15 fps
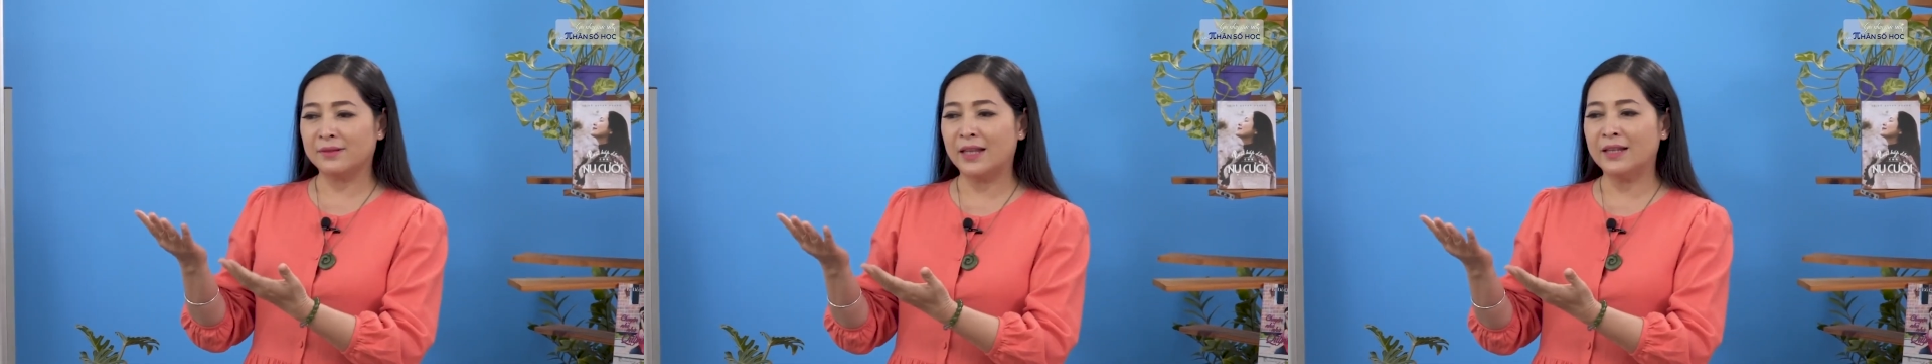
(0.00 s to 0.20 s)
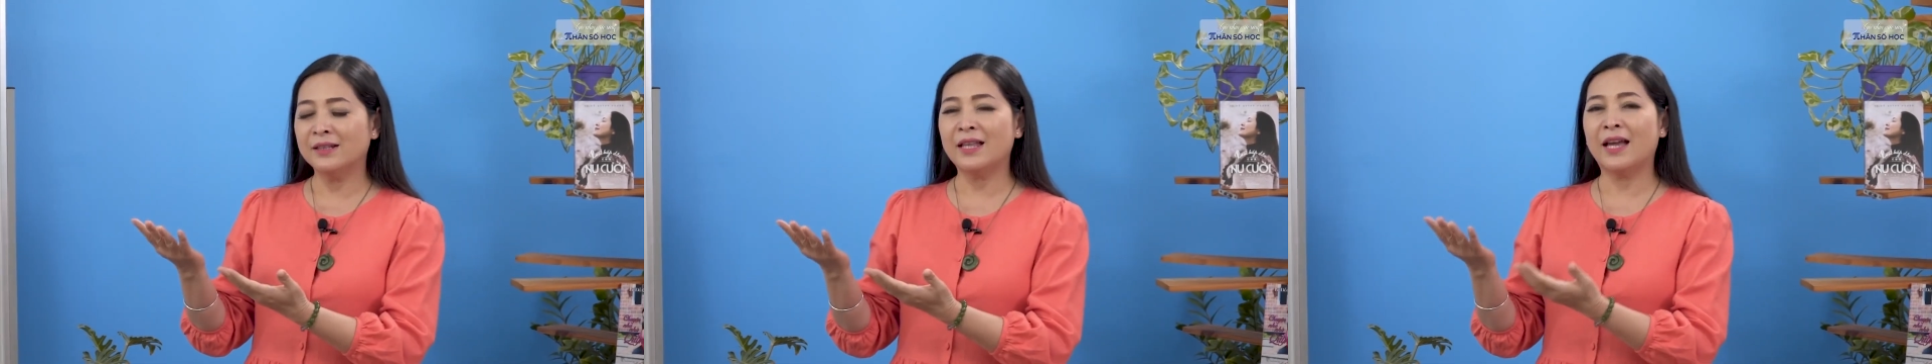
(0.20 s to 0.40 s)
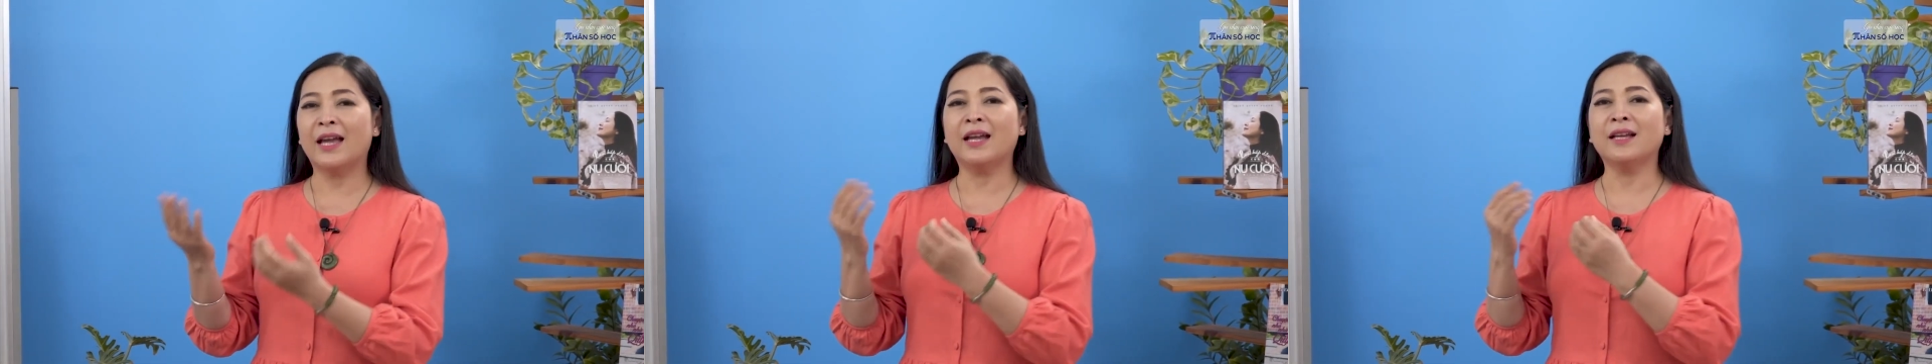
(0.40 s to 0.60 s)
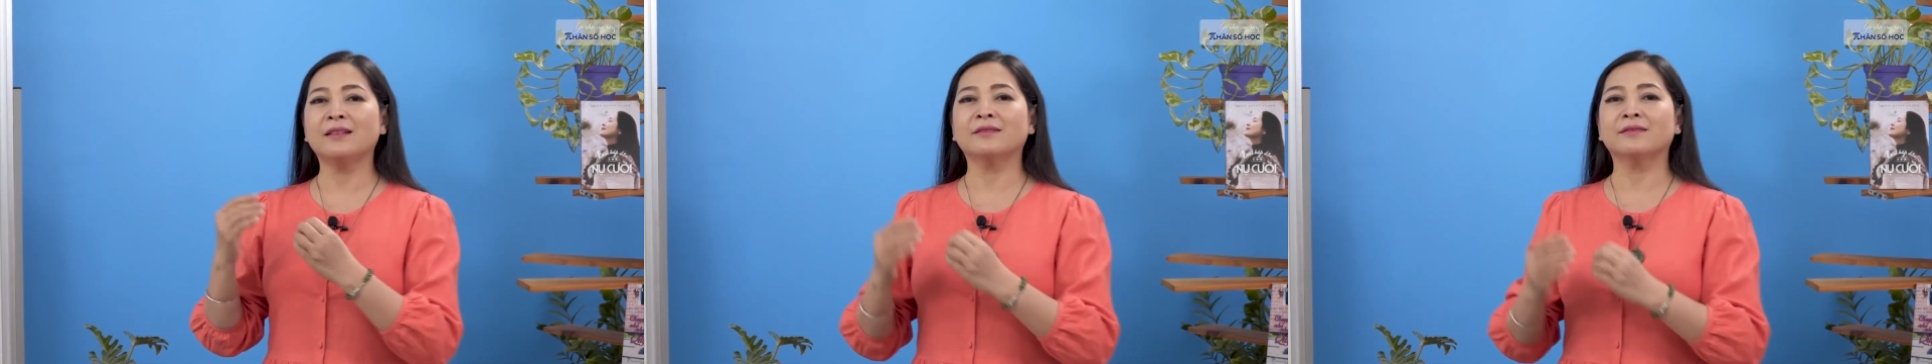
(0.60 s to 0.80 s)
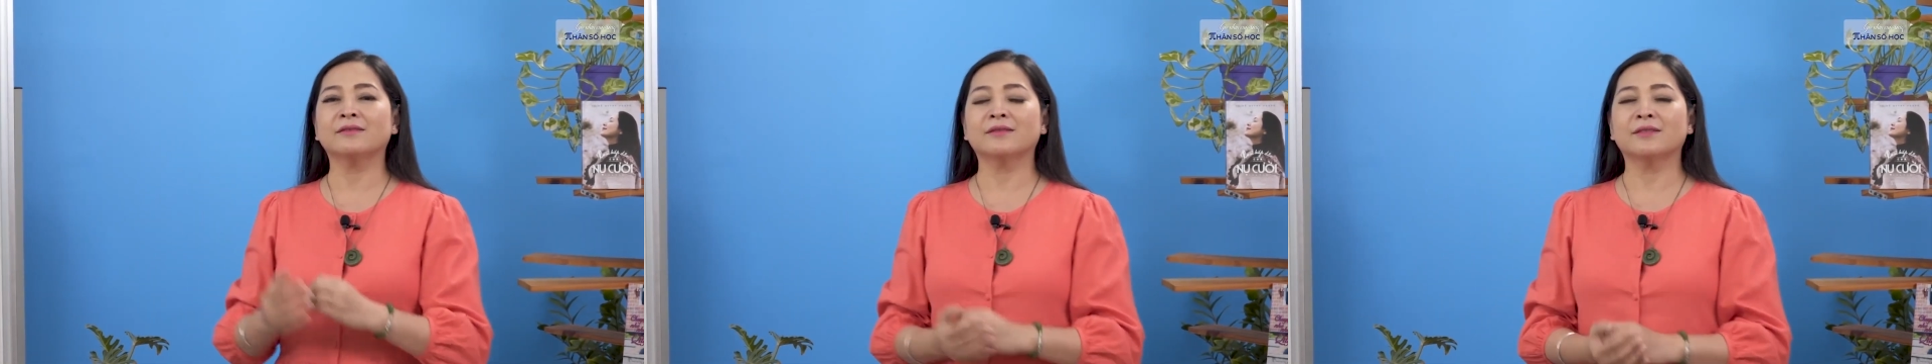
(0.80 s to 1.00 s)
tín thác
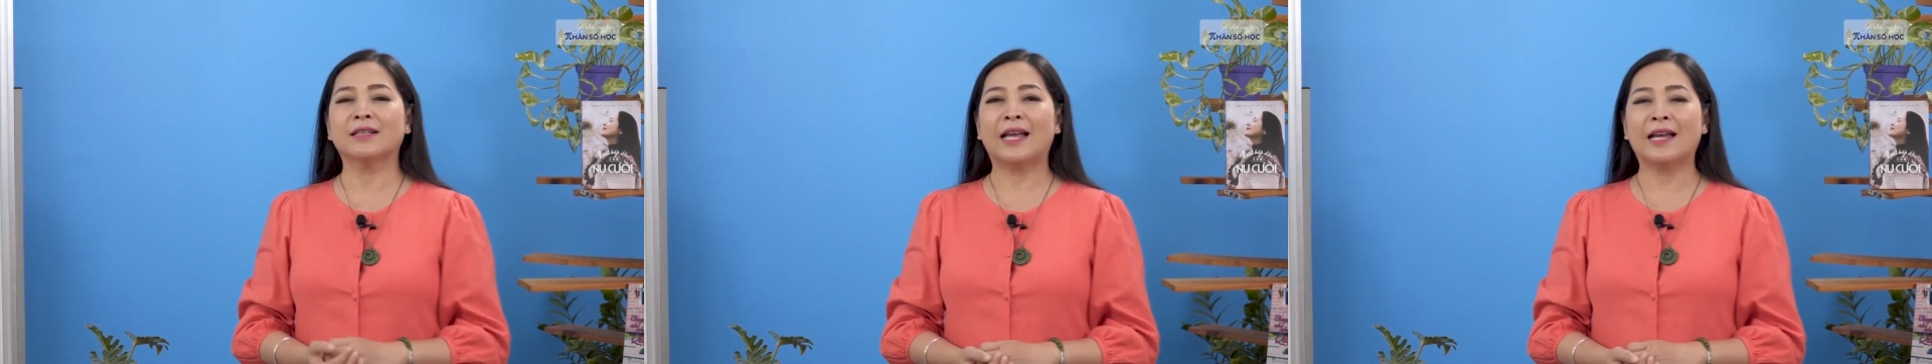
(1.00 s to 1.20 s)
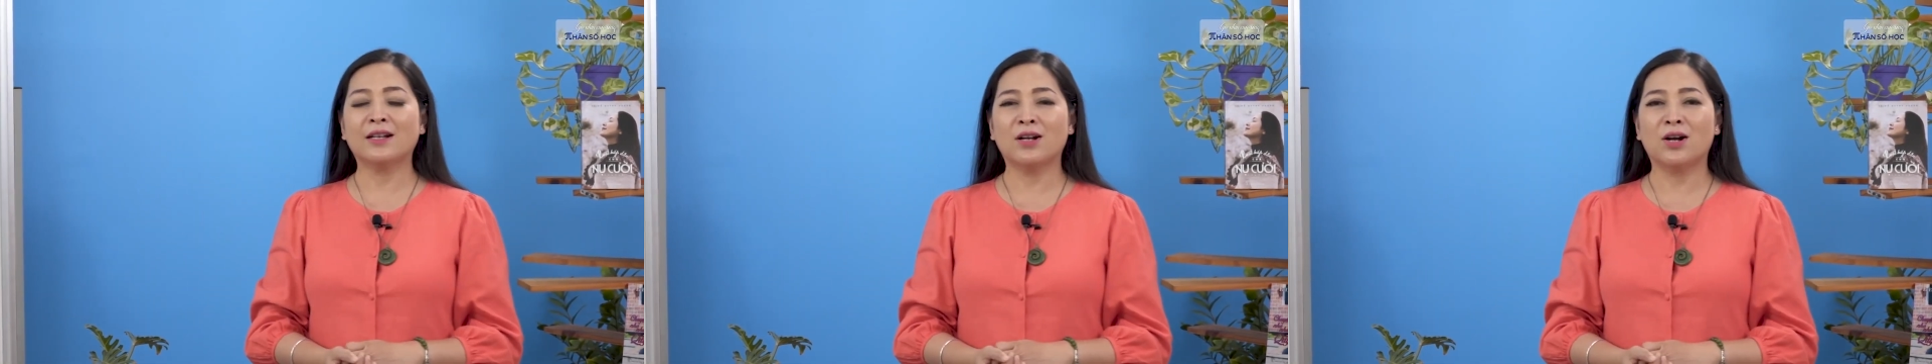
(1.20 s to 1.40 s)
các